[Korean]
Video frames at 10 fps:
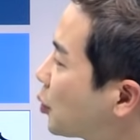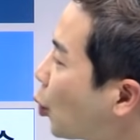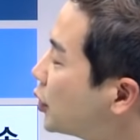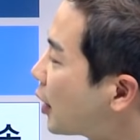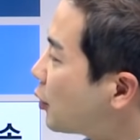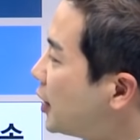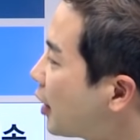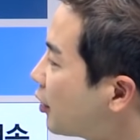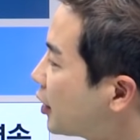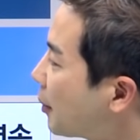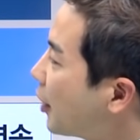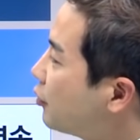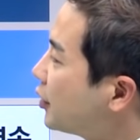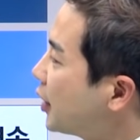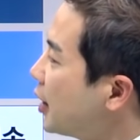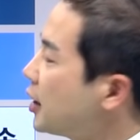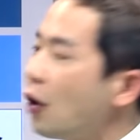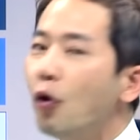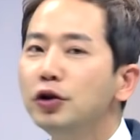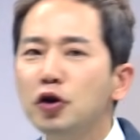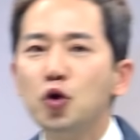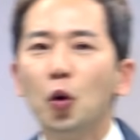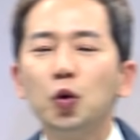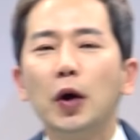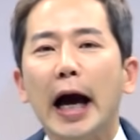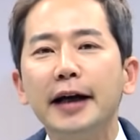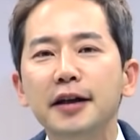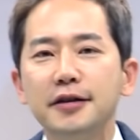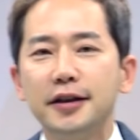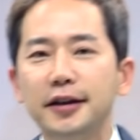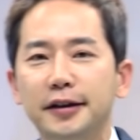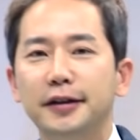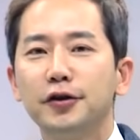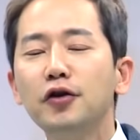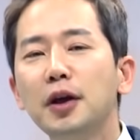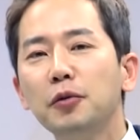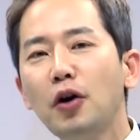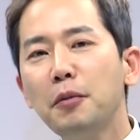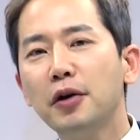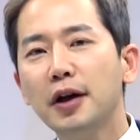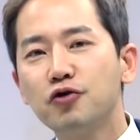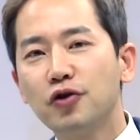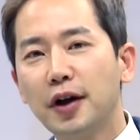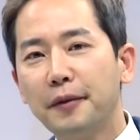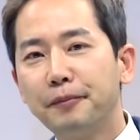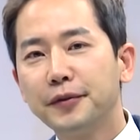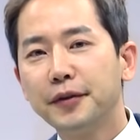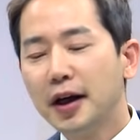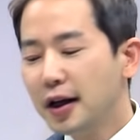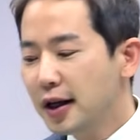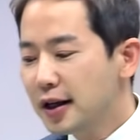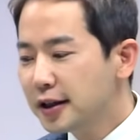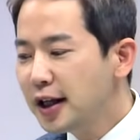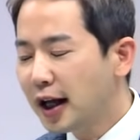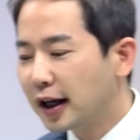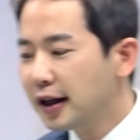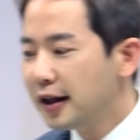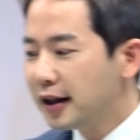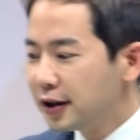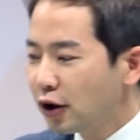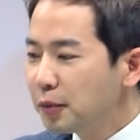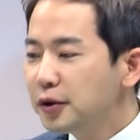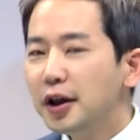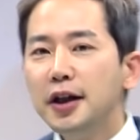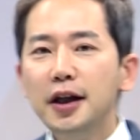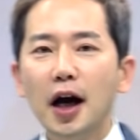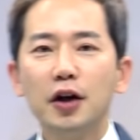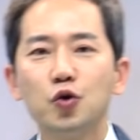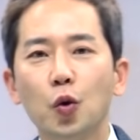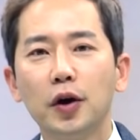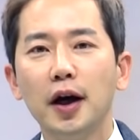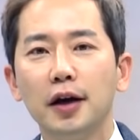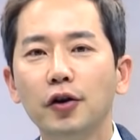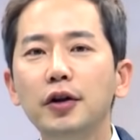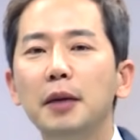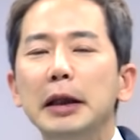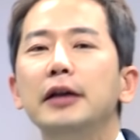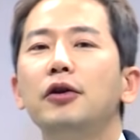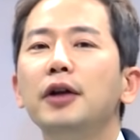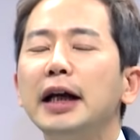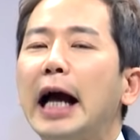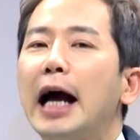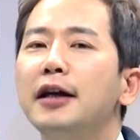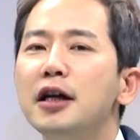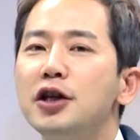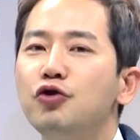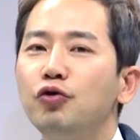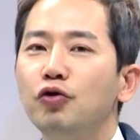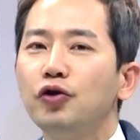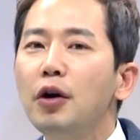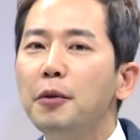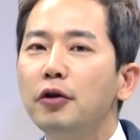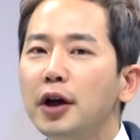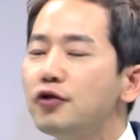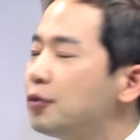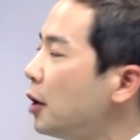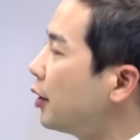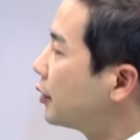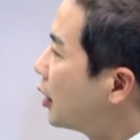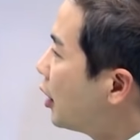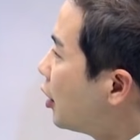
고등학교 2학년 때 배웠는데 이게 어느 정도 양인지를 선생님이 설명해 줄게. 그냥 여러분들이 이해하기 좋게 선생님 인터넷 강의 기준으로 설명을 해주면